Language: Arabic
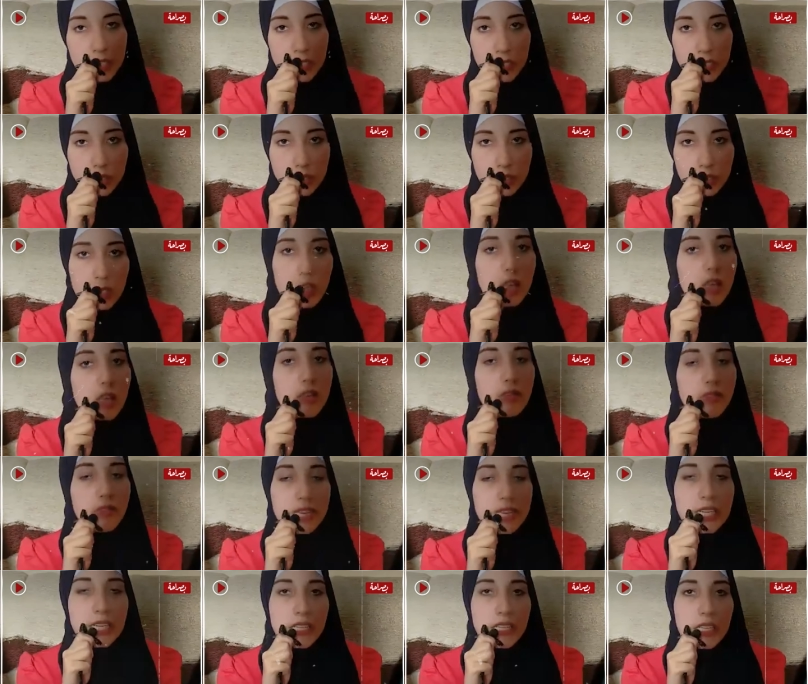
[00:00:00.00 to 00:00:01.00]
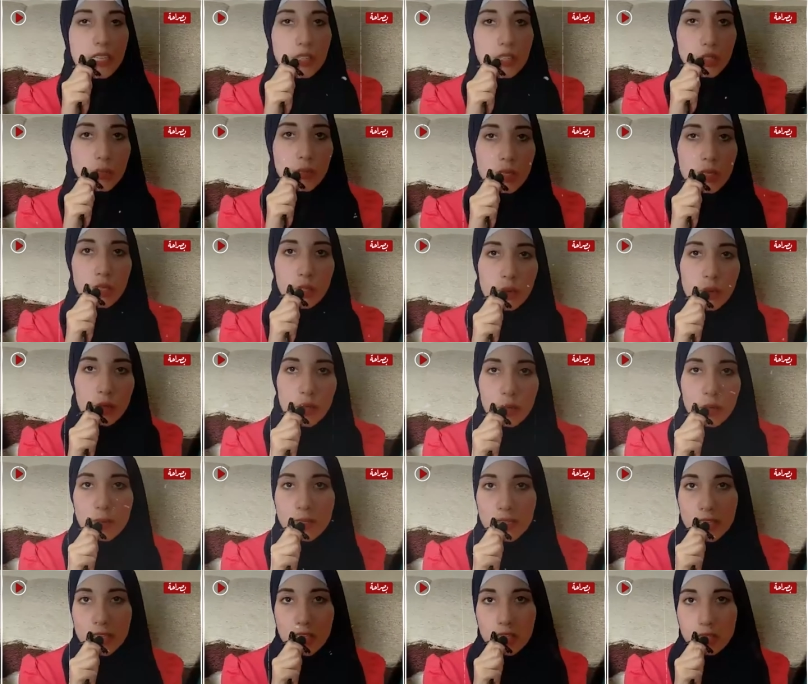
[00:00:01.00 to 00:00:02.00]
مفيش فجينا تالت يوم اللي هو
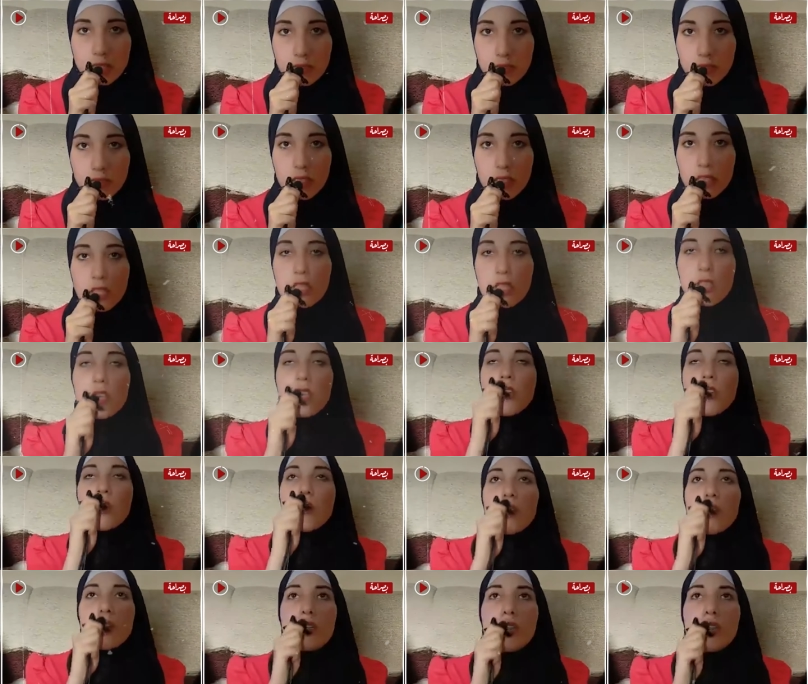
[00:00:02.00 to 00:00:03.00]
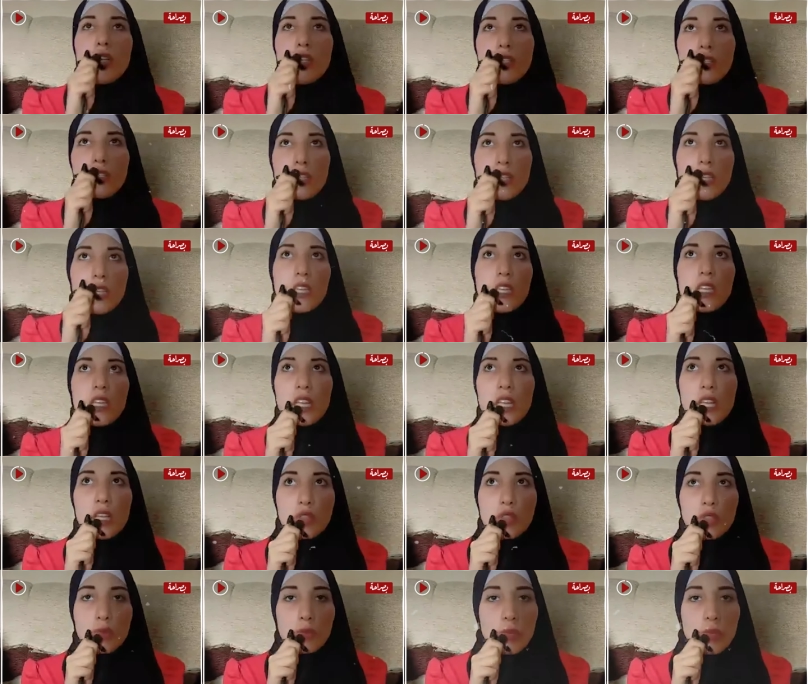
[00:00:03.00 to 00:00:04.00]
يوم الكشف رحت آه،
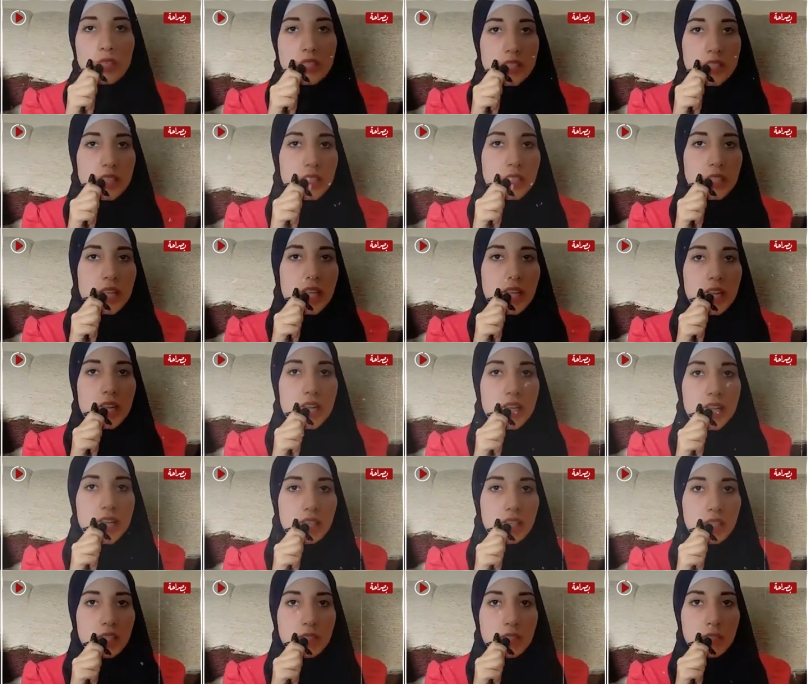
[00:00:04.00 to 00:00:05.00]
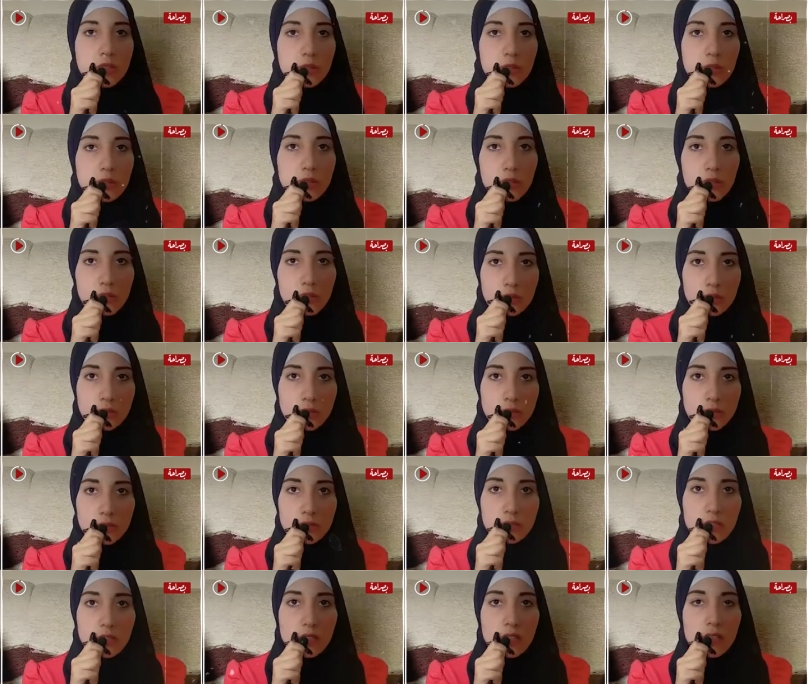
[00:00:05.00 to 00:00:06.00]
لقيتهم وديني على عيادة الدكتور
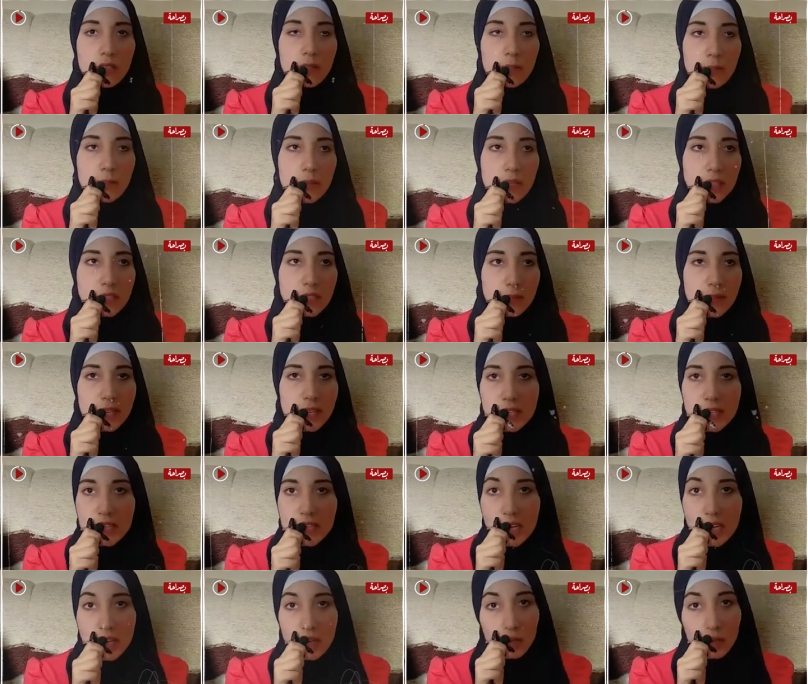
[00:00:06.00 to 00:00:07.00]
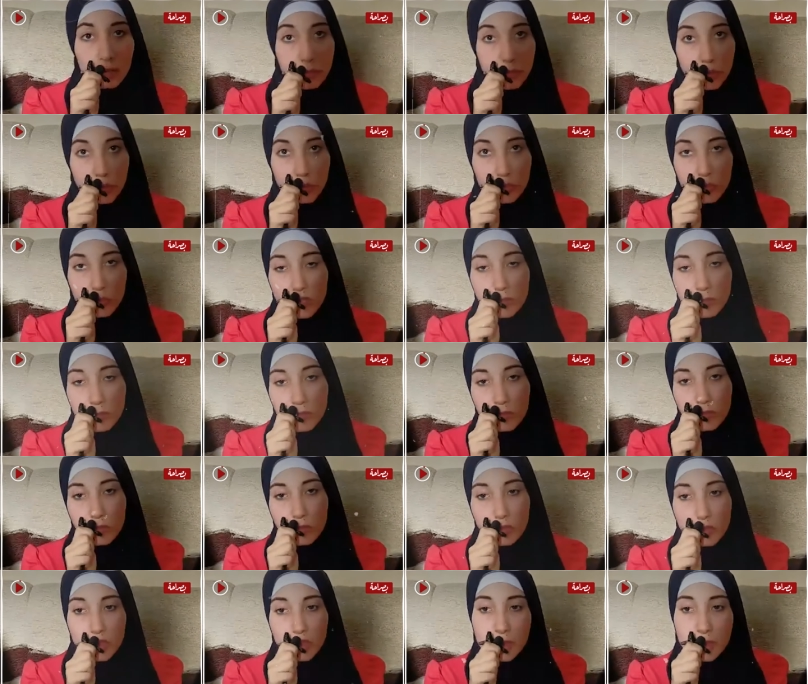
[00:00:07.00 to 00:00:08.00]
ماشي مع ان انا قايله لهم دكتوره مش
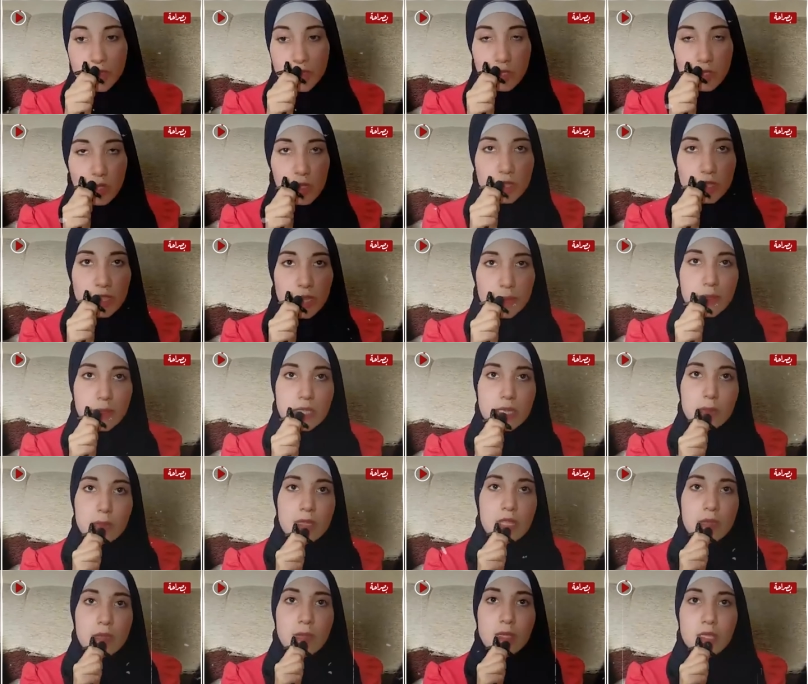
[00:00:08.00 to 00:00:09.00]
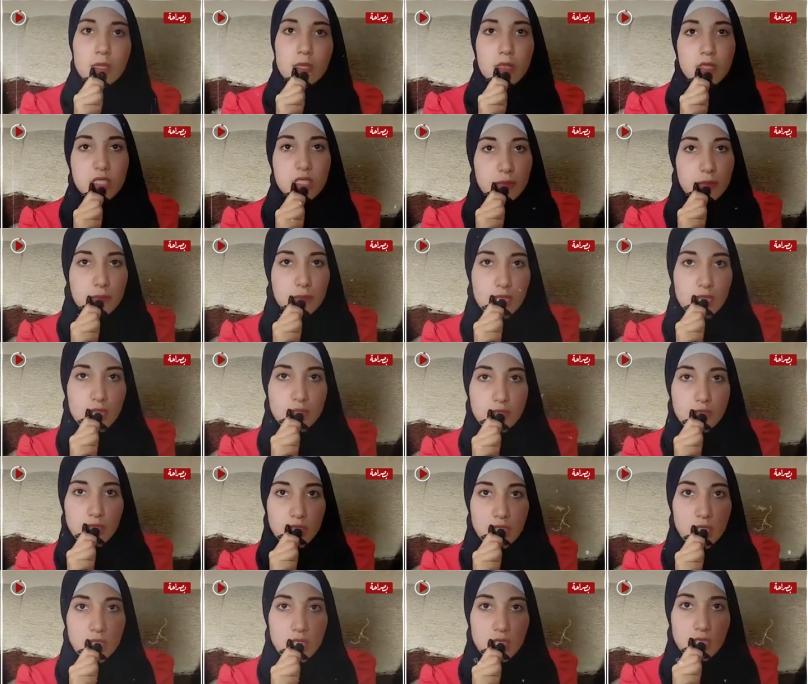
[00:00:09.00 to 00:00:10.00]
دكتوره بس قلت يا بنتي ما دام انت واثقه من
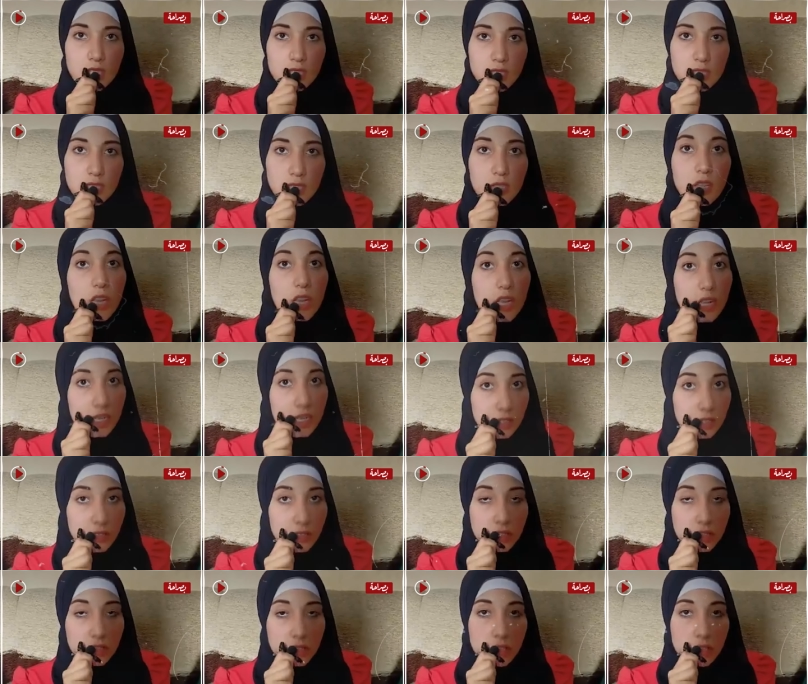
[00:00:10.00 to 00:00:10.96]
نفسك آه.